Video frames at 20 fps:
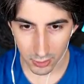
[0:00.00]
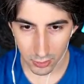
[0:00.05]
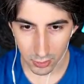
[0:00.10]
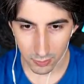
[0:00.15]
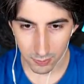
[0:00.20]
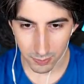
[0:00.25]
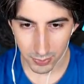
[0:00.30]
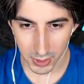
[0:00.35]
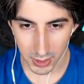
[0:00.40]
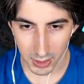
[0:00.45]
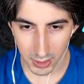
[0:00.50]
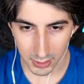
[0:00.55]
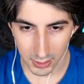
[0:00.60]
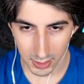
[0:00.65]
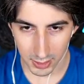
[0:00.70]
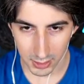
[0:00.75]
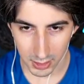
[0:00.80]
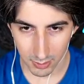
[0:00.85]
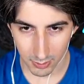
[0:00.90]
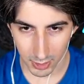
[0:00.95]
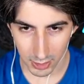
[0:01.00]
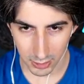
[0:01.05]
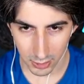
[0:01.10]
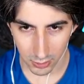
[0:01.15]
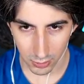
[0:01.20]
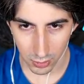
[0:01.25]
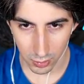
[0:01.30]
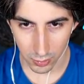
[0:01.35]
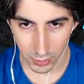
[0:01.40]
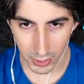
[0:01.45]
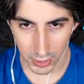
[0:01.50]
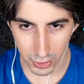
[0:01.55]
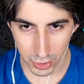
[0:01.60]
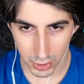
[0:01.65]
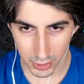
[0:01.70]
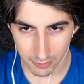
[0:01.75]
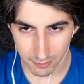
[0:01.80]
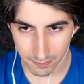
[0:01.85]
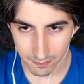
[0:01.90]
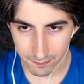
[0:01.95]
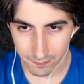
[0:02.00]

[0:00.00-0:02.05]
colpire direttamente con Luigi